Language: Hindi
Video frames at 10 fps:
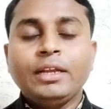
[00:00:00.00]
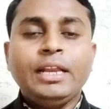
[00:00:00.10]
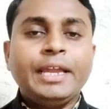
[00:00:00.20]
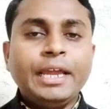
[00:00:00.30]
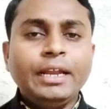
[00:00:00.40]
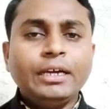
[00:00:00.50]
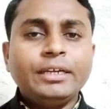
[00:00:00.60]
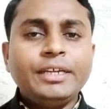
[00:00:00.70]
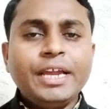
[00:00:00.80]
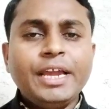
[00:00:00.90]
लेकिन
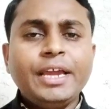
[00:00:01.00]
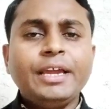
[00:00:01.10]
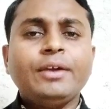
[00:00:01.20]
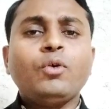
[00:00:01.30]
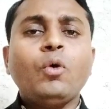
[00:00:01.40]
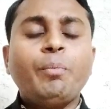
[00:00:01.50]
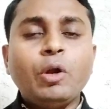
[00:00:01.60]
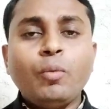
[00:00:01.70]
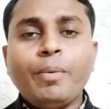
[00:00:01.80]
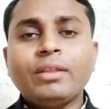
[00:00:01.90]
ये ऊपर
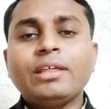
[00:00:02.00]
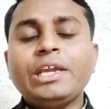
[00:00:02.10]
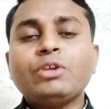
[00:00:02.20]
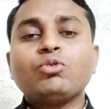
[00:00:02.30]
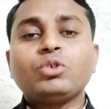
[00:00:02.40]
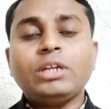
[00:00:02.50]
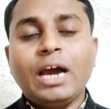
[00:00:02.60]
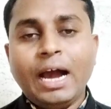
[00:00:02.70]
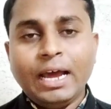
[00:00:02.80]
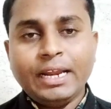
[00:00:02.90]
ऊपर से ये सूचना
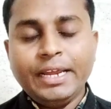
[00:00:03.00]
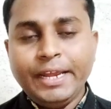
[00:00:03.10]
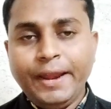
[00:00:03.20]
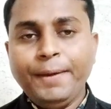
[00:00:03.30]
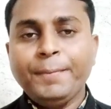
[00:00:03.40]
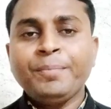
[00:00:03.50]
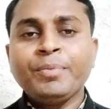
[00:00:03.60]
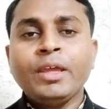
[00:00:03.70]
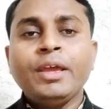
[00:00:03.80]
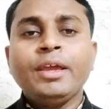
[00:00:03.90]
आ रही है
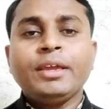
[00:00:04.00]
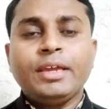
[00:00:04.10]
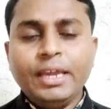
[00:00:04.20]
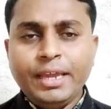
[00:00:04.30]
कि